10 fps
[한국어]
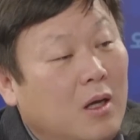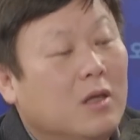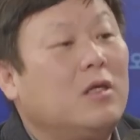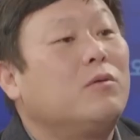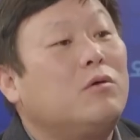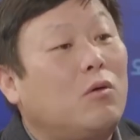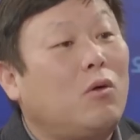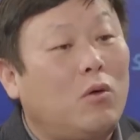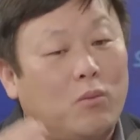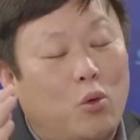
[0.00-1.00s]
그러니까. 그럼
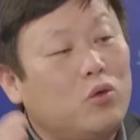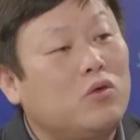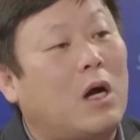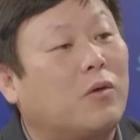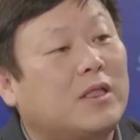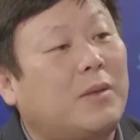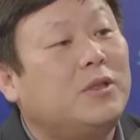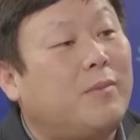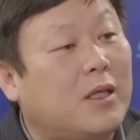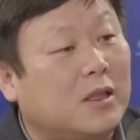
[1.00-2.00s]
그걸로 모든 가구에
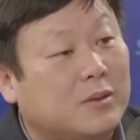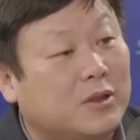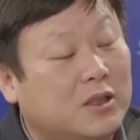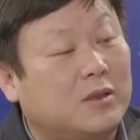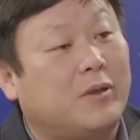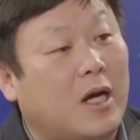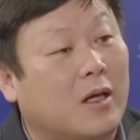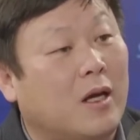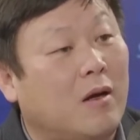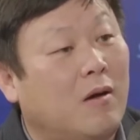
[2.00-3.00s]
30만 원이 지금 지급이
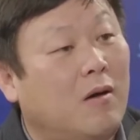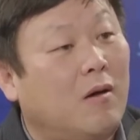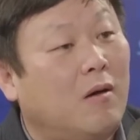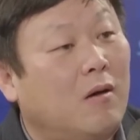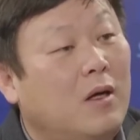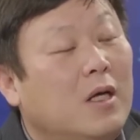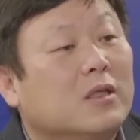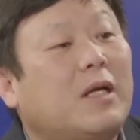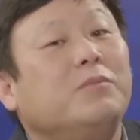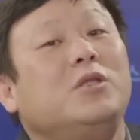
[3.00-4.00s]
가능해요. 음.
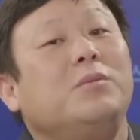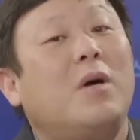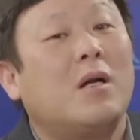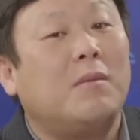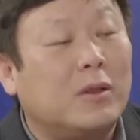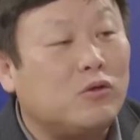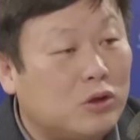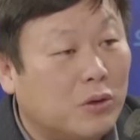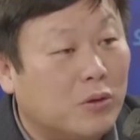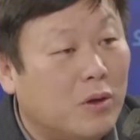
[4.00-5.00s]
30만 원만
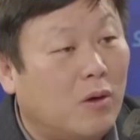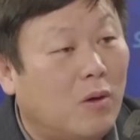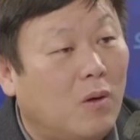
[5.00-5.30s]
주셔도요.